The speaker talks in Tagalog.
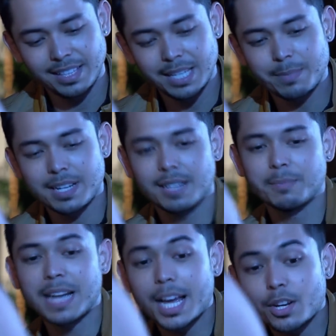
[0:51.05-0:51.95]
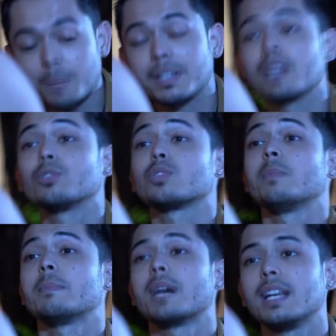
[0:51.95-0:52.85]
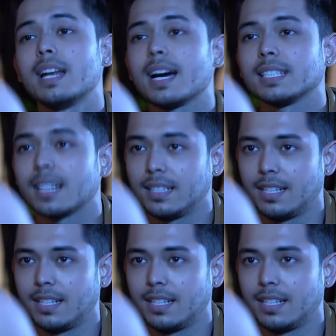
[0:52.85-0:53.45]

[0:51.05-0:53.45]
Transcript: hindi naman malayo na magkagusto may mga lalaki sa